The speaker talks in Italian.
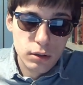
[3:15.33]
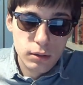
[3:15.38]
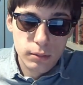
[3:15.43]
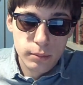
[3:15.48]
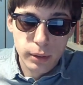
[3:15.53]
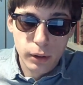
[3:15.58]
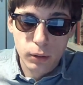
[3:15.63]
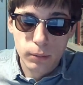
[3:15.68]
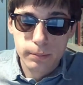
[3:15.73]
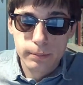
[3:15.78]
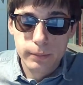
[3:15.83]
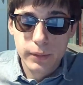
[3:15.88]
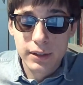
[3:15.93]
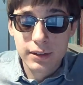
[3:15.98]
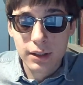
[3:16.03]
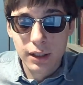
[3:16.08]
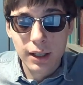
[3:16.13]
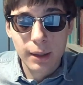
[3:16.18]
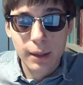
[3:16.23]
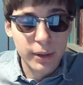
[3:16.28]
Però
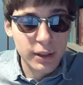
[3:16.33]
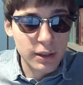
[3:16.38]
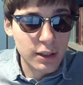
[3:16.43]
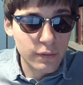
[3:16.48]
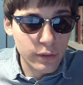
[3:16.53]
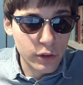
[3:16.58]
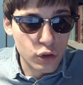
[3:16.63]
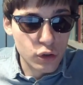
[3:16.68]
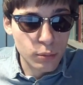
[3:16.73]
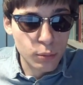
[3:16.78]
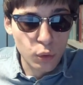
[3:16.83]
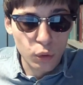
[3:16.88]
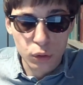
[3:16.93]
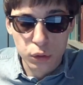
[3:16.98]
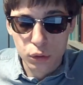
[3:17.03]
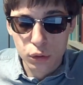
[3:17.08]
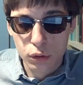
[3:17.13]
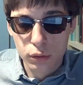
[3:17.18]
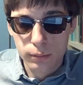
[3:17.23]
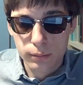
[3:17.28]
esteticamente invece
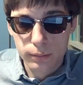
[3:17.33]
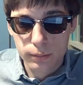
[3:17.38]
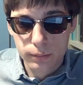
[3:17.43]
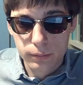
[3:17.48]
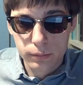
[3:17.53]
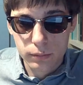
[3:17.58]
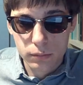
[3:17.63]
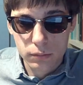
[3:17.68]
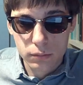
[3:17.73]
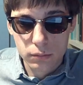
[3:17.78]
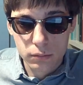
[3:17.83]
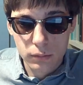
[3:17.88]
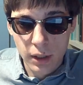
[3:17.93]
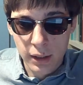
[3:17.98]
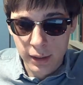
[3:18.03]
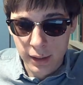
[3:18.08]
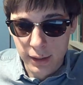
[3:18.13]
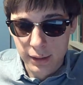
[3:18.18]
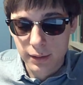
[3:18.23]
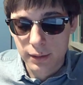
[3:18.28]
molto
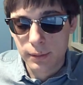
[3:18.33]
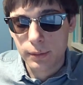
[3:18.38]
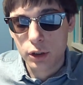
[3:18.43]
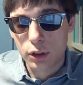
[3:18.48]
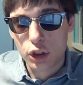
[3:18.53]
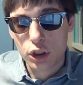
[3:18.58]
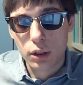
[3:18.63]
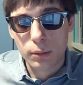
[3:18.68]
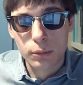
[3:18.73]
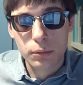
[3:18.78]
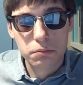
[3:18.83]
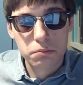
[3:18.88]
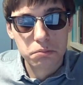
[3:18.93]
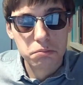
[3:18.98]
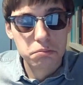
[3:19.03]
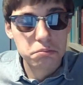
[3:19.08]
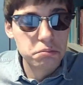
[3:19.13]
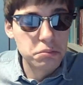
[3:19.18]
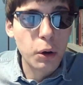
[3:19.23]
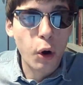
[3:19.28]
adatti, diciamo.
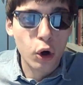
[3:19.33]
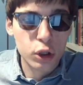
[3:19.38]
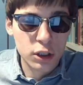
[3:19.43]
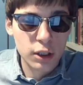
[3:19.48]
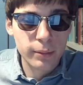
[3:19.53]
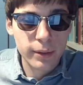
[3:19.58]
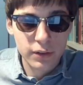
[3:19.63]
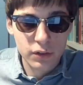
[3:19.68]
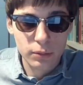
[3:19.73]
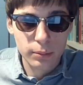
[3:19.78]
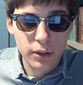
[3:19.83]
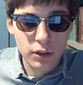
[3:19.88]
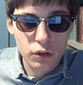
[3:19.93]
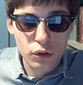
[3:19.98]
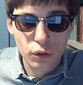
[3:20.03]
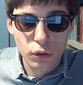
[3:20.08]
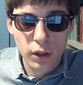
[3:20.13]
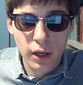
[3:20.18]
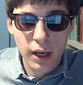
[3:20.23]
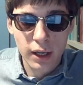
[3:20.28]
Ottima
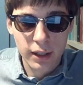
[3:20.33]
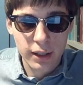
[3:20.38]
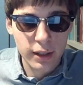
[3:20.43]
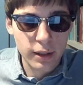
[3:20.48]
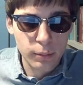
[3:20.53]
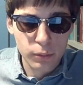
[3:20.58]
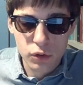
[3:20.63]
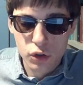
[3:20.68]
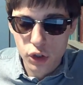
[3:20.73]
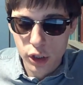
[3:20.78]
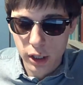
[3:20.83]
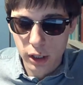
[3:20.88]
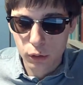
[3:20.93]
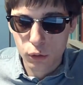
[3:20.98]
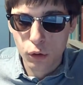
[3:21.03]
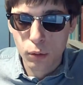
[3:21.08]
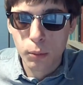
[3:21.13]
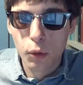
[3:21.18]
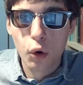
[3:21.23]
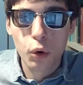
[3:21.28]
esibizione, anche ci
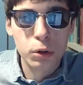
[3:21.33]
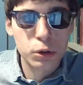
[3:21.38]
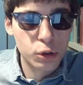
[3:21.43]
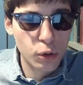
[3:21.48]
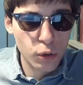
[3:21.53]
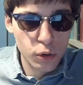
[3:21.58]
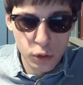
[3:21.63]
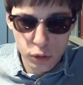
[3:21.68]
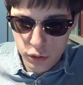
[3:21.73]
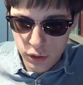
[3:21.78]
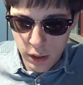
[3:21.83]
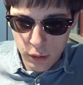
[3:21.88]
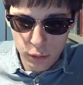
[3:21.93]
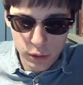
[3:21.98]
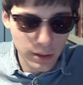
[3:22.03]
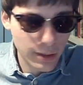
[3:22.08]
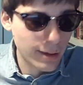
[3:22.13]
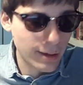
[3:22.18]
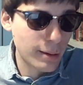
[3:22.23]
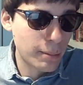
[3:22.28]
credono molto, sanno
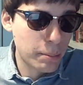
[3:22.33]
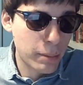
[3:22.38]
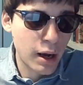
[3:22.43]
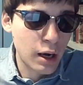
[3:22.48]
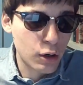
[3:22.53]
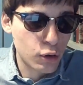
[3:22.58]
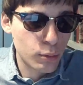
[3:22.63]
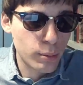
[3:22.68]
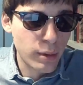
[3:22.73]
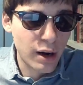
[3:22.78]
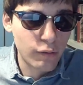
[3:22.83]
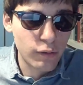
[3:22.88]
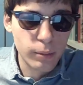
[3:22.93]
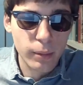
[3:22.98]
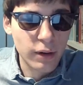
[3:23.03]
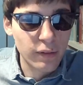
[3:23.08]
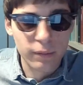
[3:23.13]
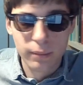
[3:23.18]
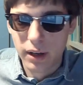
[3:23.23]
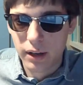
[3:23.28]
tenere il palco, bravi,
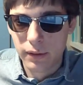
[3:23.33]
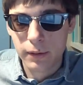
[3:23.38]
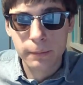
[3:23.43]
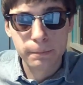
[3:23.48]
bravi, bravi.